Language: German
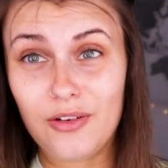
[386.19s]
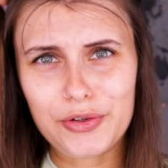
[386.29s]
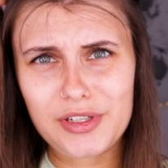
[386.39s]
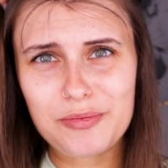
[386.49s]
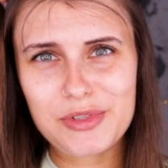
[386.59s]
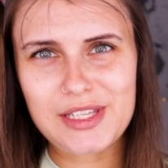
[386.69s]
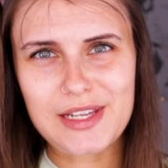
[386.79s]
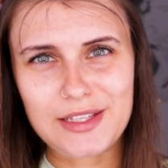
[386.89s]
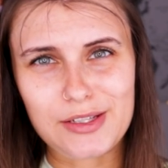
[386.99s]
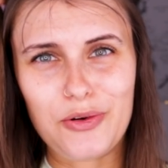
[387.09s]
Und ich muss das
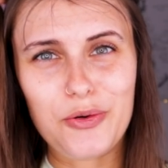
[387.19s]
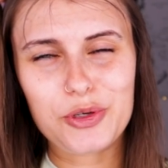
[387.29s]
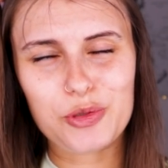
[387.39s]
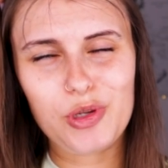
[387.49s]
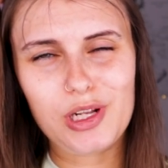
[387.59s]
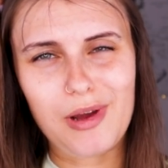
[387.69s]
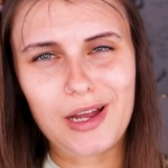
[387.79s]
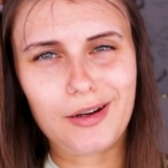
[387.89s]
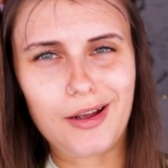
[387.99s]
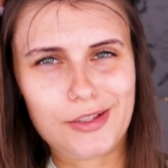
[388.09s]
Ganze noch ohne Spiegel
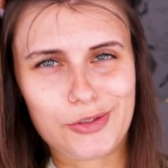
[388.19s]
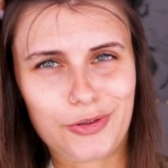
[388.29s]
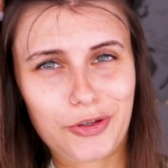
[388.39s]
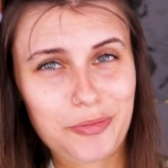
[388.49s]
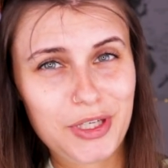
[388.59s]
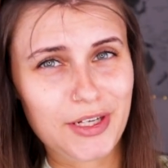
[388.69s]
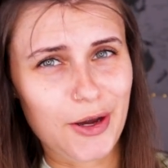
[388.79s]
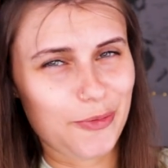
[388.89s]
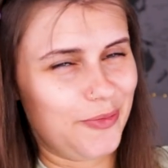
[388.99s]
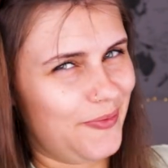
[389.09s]
machen, also drückt mir die Daumen.